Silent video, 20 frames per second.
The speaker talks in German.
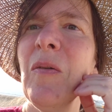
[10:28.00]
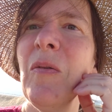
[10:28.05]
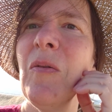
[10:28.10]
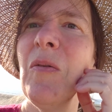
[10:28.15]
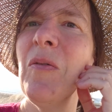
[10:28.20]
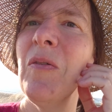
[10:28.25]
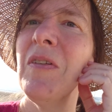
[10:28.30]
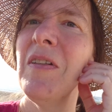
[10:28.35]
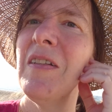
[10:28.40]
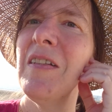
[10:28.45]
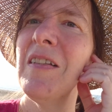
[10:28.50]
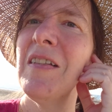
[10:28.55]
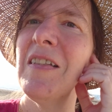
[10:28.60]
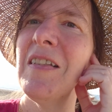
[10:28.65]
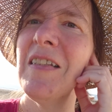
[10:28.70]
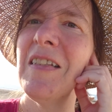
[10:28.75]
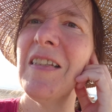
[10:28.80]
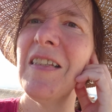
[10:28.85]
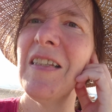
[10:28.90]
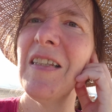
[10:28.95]

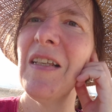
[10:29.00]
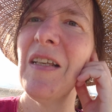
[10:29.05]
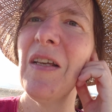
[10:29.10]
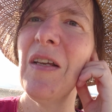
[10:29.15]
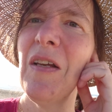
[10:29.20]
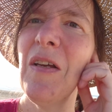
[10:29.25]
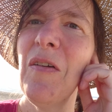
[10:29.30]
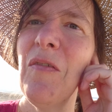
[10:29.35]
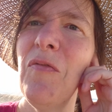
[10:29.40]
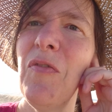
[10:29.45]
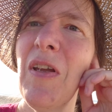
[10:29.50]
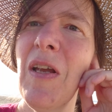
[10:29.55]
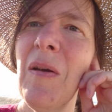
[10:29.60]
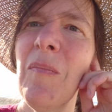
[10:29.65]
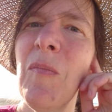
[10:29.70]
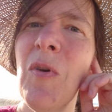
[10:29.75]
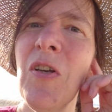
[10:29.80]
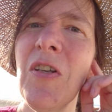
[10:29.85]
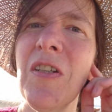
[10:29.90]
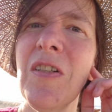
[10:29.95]
Und
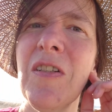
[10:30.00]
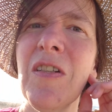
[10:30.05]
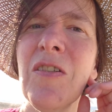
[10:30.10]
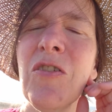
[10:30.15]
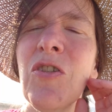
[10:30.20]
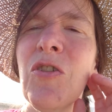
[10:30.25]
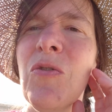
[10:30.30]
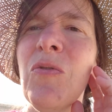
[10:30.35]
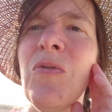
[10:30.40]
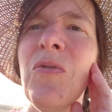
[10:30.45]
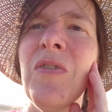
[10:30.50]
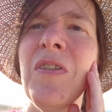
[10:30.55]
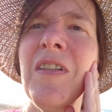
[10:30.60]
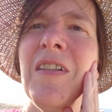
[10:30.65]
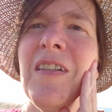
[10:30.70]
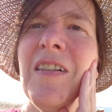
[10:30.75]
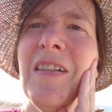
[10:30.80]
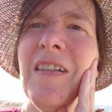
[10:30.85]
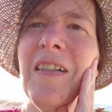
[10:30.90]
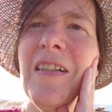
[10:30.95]
wer möchte
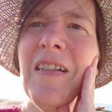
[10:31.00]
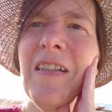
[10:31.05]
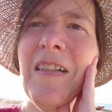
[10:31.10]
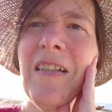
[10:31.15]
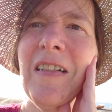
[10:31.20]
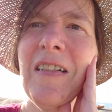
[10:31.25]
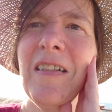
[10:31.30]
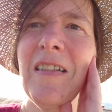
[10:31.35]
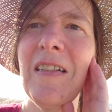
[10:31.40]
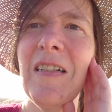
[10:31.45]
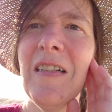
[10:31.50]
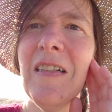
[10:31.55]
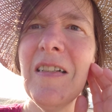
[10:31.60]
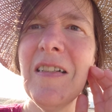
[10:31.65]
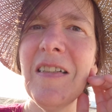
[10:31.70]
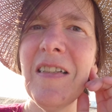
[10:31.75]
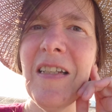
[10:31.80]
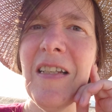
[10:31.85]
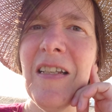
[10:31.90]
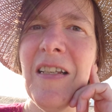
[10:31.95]
schon
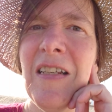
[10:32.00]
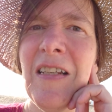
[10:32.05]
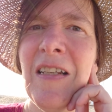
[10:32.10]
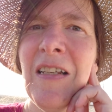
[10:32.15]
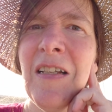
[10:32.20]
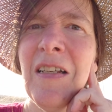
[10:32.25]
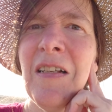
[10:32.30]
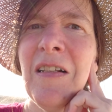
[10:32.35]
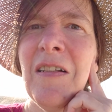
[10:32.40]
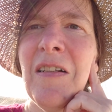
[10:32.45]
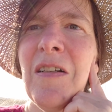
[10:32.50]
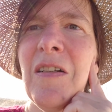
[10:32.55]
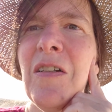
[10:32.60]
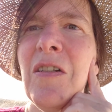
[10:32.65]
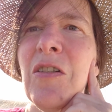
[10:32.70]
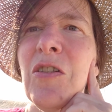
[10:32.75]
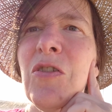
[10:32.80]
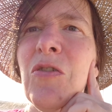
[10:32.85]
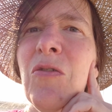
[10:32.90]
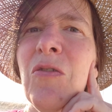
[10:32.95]
die
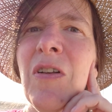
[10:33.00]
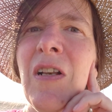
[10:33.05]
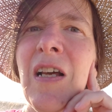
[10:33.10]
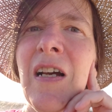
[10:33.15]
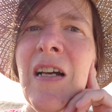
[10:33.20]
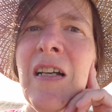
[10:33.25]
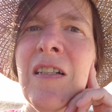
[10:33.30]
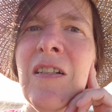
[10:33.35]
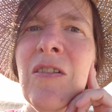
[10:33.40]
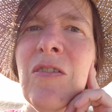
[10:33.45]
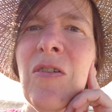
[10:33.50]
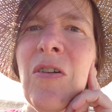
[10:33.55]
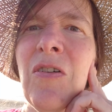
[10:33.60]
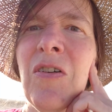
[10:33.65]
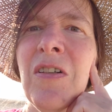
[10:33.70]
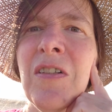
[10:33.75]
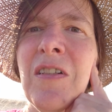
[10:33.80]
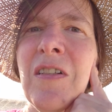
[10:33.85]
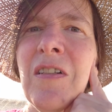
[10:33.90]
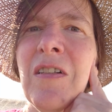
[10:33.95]

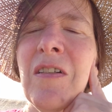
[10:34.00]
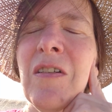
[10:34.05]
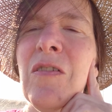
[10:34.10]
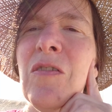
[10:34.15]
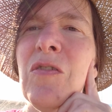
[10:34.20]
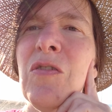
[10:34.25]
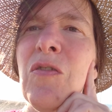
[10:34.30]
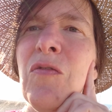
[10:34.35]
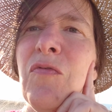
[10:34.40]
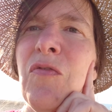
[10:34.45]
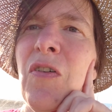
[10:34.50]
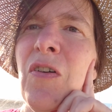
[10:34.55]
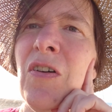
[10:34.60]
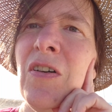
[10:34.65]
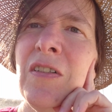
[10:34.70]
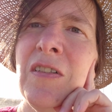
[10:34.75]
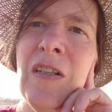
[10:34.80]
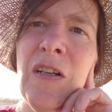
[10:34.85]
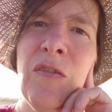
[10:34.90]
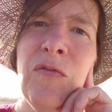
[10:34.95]
Schokoladentorte
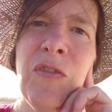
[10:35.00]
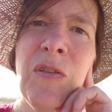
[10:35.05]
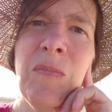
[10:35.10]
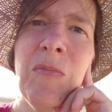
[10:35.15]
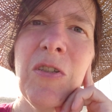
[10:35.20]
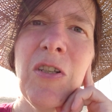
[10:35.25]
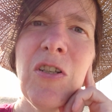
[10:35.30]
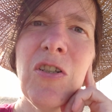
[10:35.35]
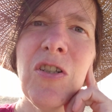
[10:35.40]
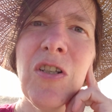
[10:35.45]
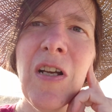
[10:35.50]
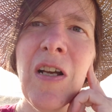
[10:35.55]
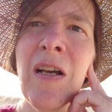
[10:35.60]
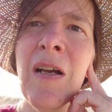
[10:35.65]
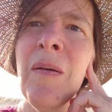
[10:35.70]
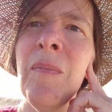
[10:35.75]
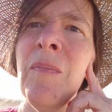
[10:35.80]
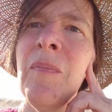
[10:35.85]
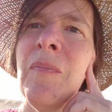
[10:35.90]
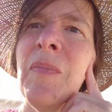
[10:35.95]
sofort auf dem Tisch
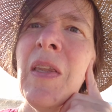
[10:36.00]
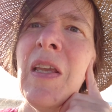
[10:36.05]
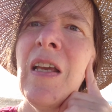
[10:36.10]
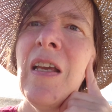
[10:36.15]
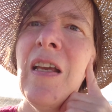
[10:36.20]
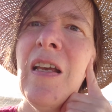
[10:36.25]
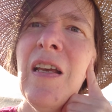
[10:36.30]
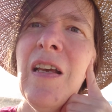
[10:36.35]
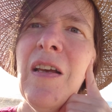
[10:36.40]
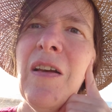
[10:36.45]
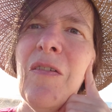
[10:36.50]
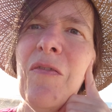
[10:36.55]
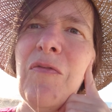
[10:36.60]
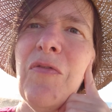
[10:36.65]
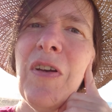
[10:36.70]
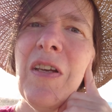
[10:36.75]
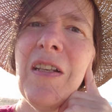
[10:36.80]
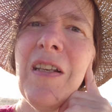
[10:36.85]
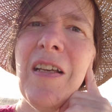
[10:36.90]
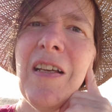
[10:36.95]
haben,
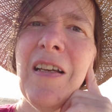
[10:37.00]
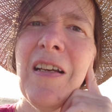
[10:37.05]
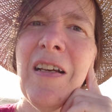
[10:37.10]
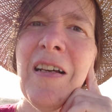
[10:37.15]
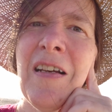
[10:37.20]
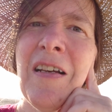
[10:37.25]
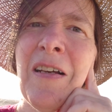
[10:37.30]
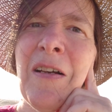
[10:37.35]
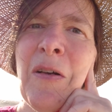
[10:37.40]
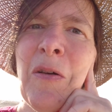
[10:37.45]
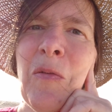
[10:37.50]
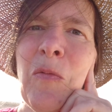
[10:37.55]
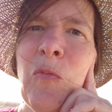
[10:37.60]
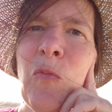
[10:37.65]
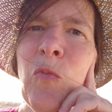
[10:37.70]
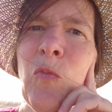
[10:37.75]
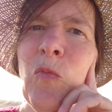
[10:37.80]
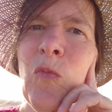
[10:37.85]
wenn er